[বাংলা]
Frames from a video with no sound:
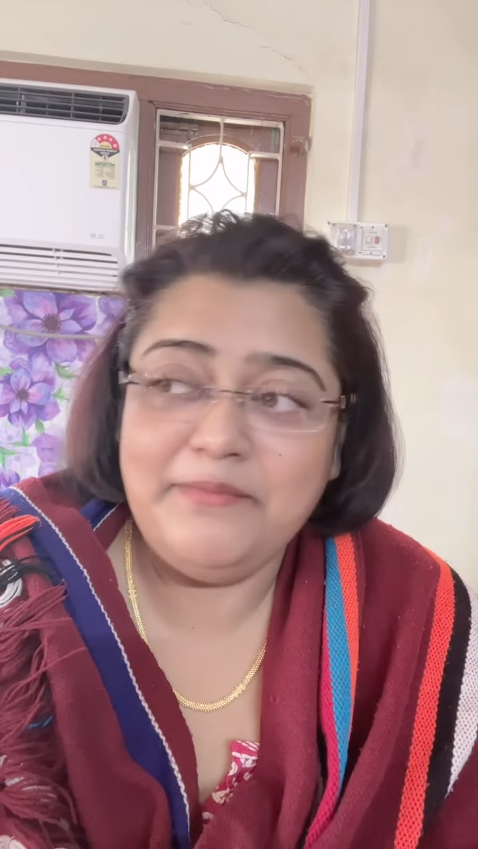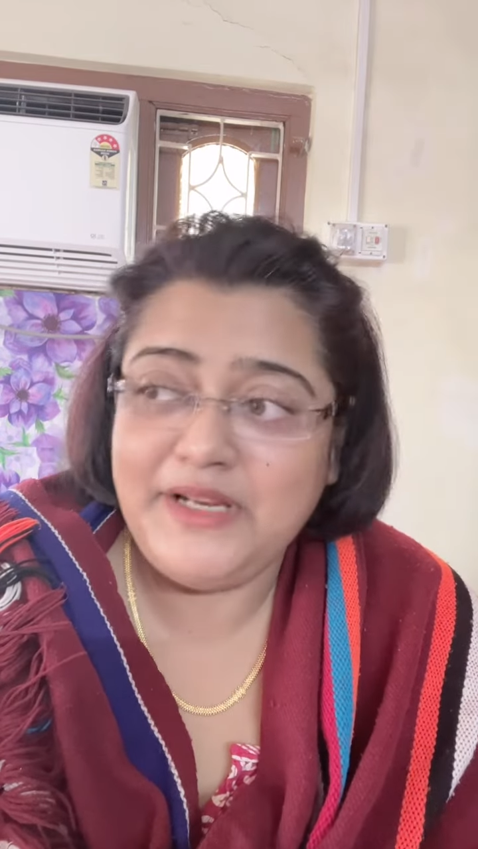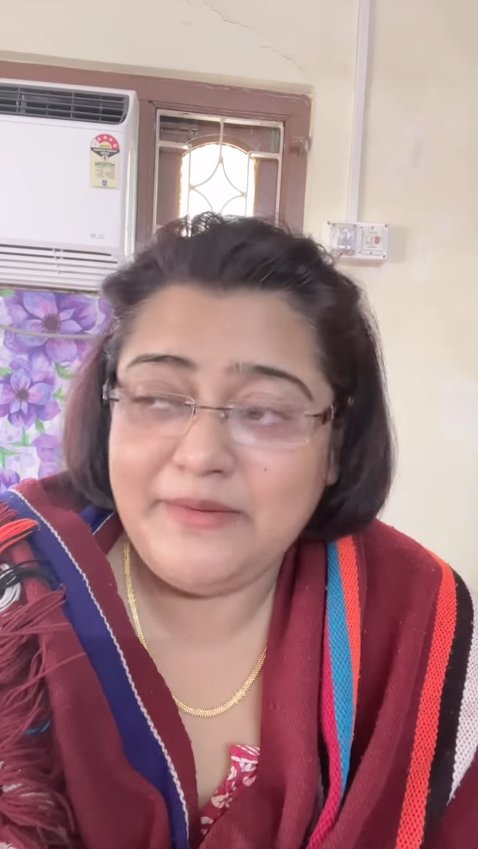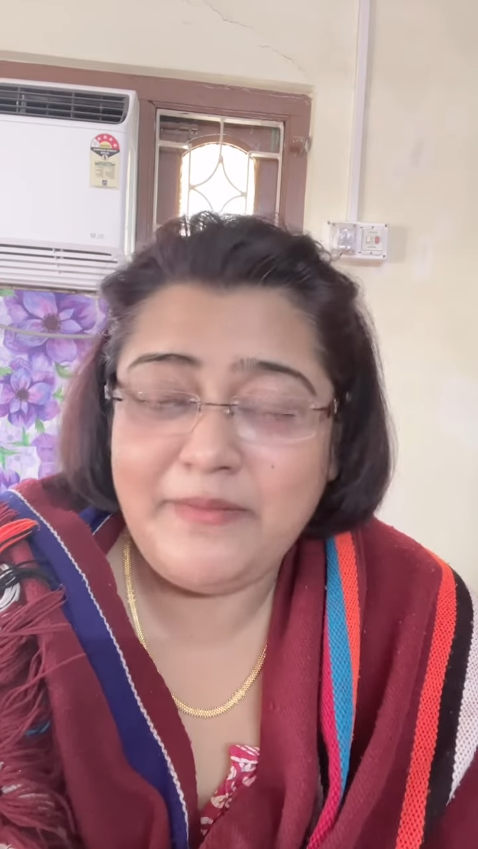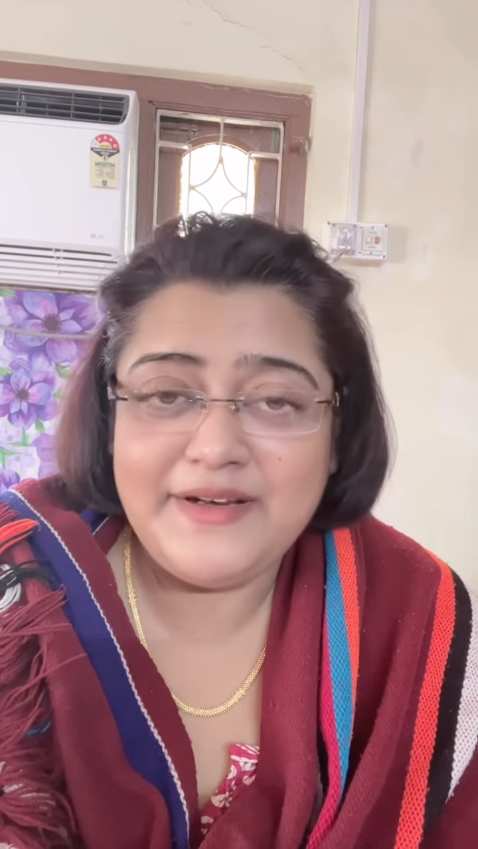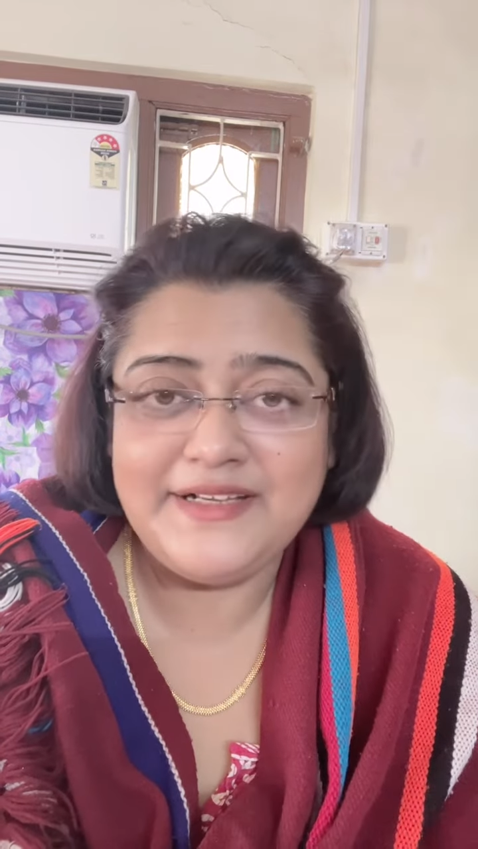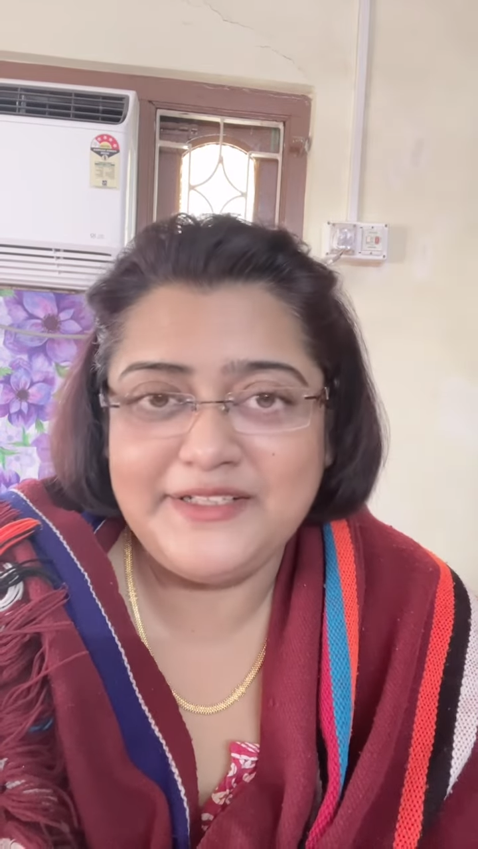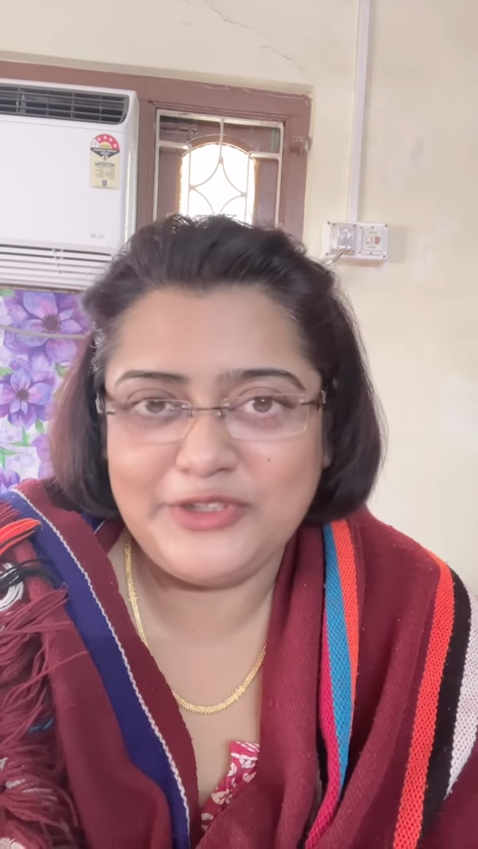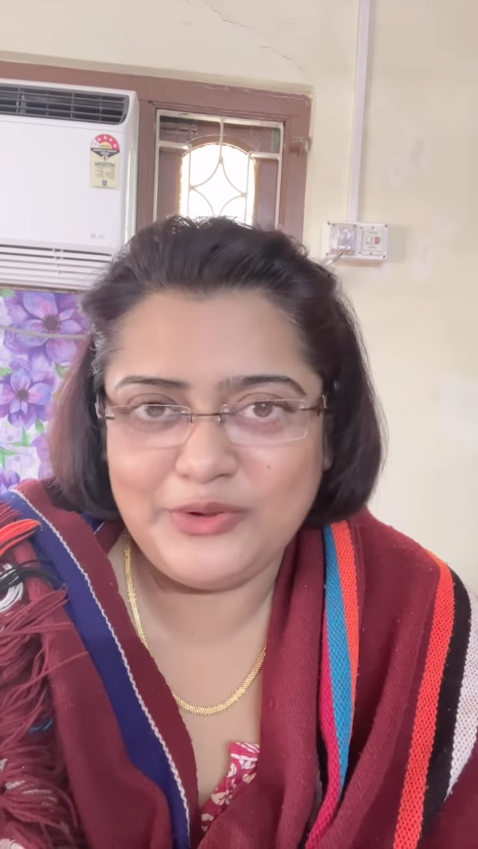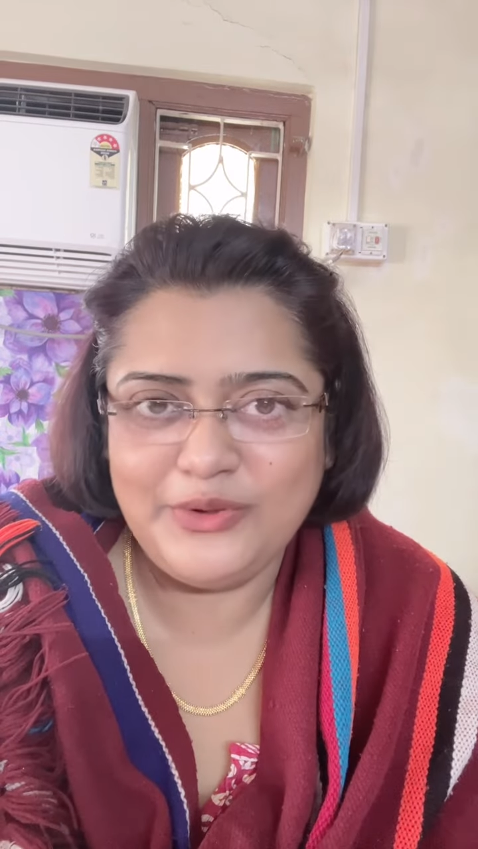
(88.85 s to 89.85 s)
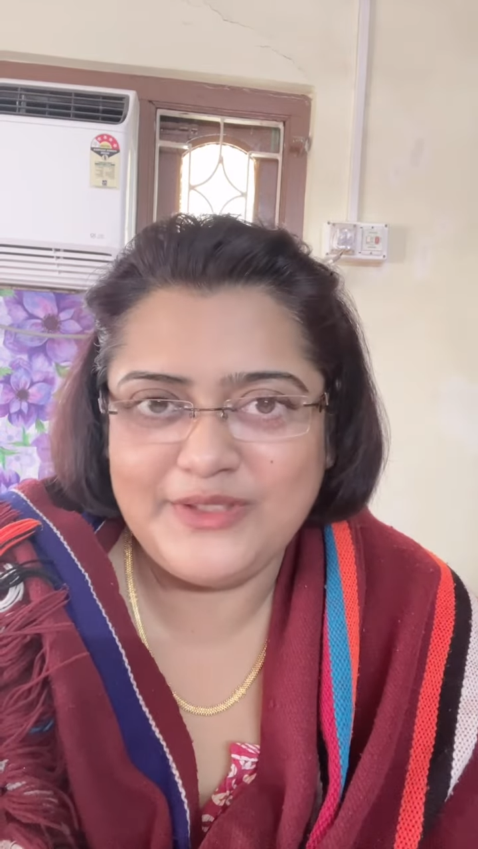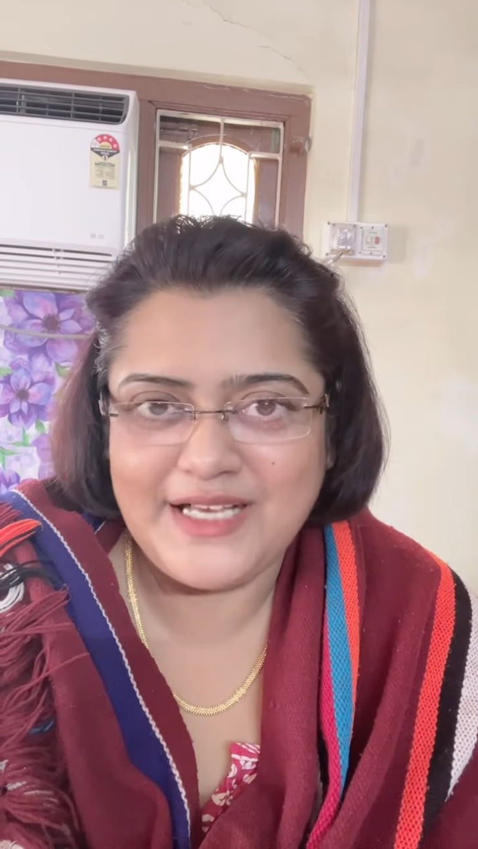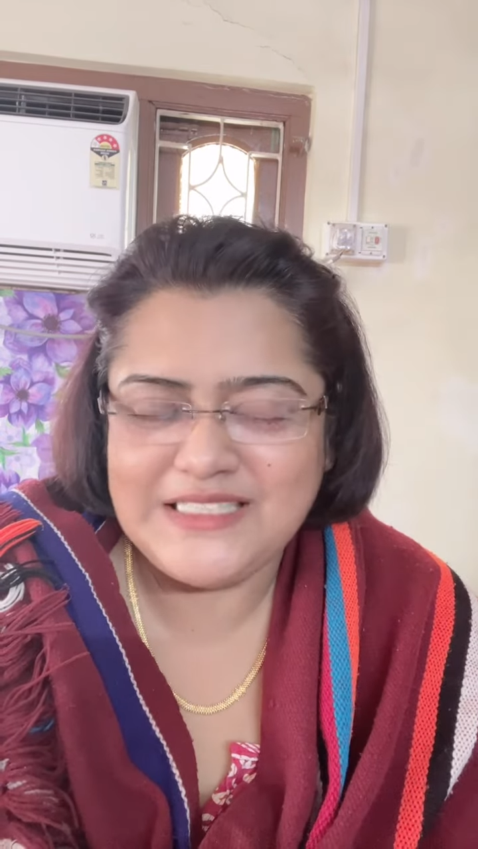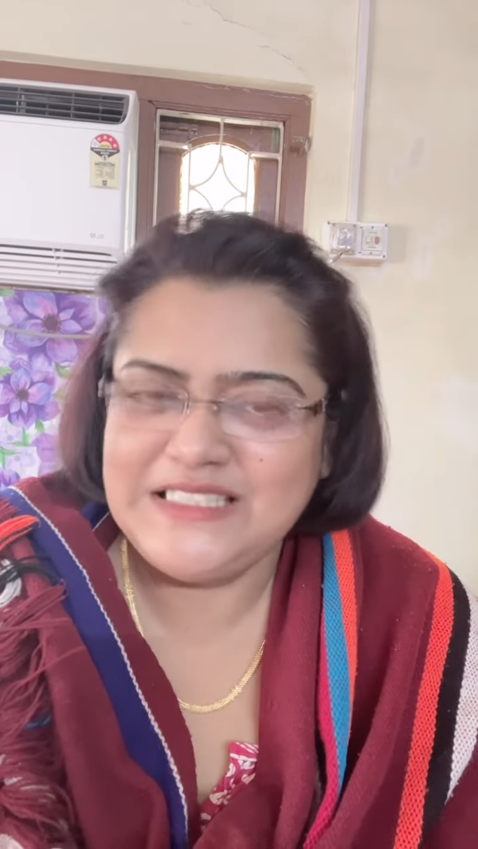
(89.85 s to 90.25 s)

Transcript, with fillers: মিনিমাম একটা কৃতজ্ঞতা